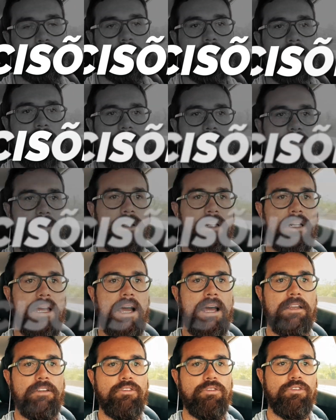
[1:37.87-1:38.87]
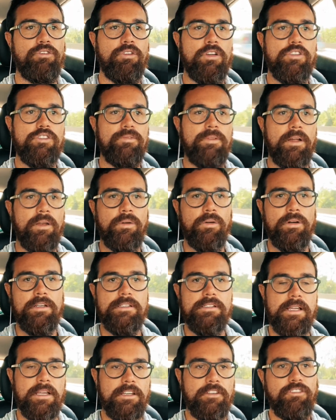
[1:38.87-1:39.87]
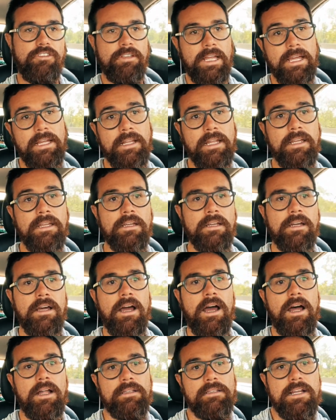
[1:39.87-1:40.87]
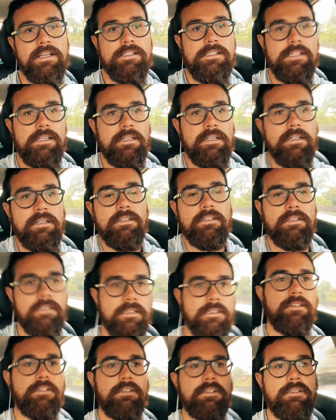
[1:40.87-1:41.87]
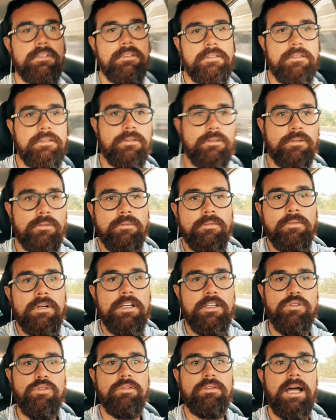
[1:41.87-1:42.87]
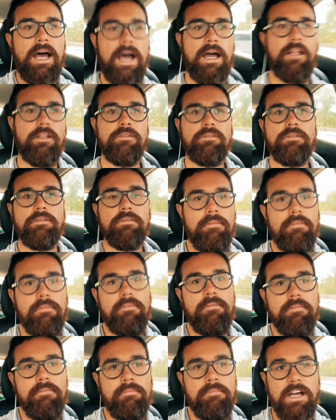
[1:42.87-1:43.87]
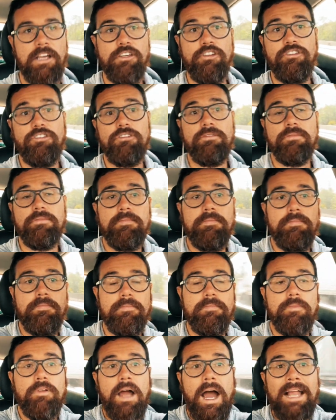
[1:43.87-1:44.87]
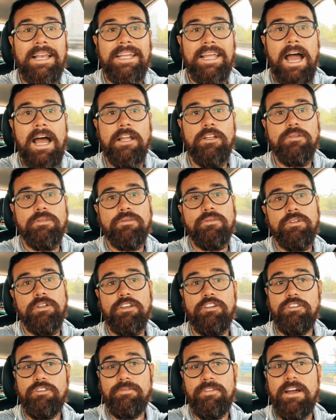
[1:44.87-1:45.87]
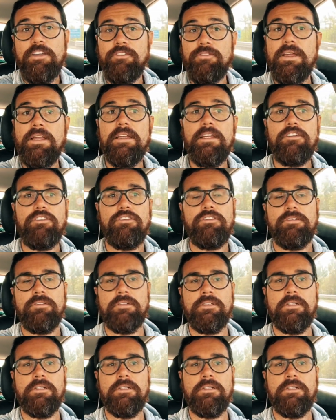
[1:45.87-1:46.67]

quando elas são alinhadas com os nossos valores, elas tendem a trazer um resultado mais alinhado com o que te faz feliz.